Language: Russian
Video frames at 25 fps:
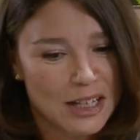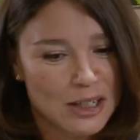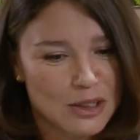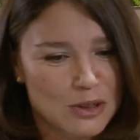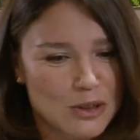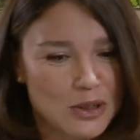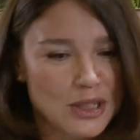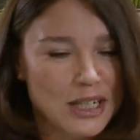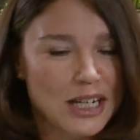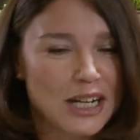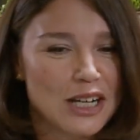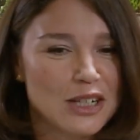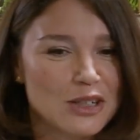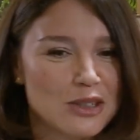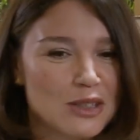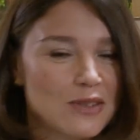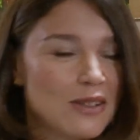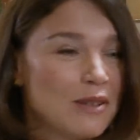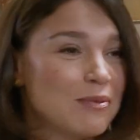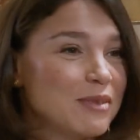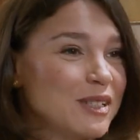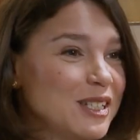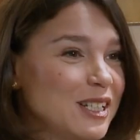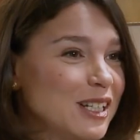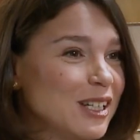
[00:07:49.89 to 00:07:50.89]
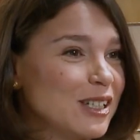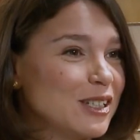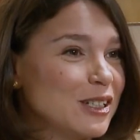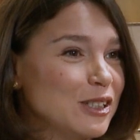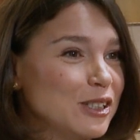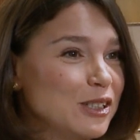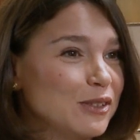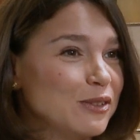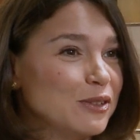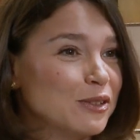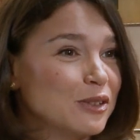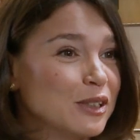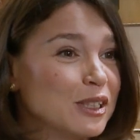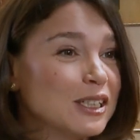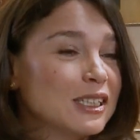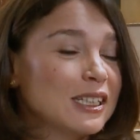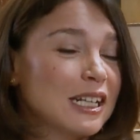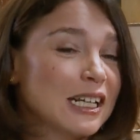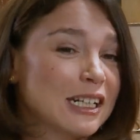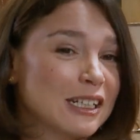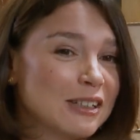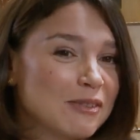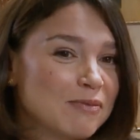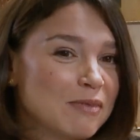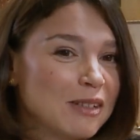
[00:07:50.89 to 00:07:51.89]
слушайте, я хочу с вами сделать интервью, но это
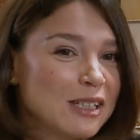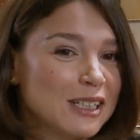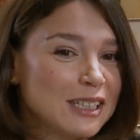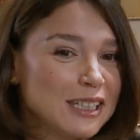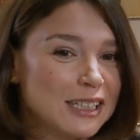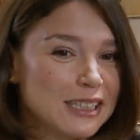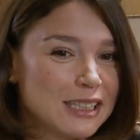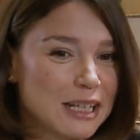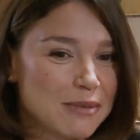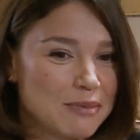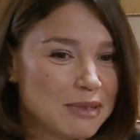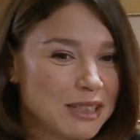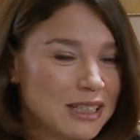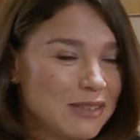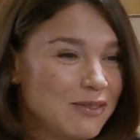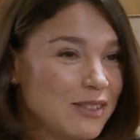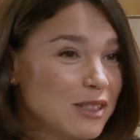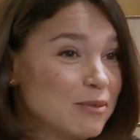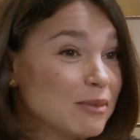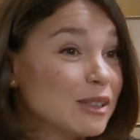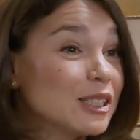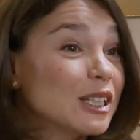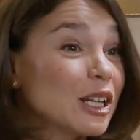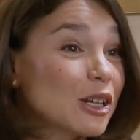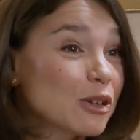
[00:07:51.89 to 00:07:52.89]
так было на этапе, видимо,